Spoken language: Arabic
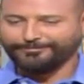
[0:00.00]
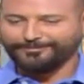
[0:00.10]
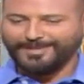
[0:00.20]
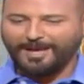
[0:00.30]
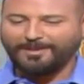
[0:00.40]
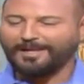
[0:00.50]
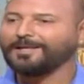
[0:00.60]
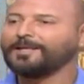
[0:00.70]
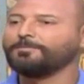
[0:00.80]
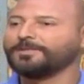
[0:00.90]
نعمل
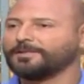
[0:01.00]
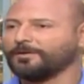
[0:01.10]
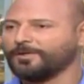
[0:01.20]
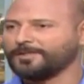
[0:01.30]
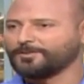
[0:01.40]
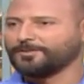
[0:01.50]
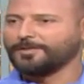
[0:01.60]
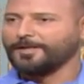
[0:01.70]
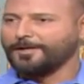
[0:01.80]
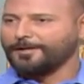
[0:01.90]
خلل بالتوازن
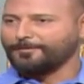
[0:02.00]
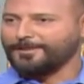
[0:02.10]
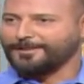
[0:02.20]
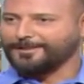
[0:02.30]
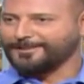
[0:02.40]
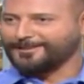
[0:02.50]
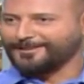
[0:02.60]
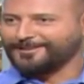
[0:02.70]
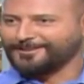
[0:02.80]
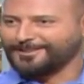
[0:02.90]

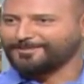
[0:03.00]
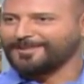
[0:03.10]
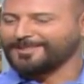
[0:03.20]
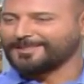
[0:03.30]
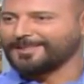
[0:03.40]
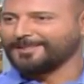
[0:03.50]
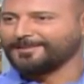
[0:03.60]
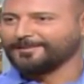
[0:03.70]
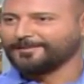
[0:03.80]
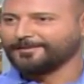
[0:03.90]
بجسم الإنسان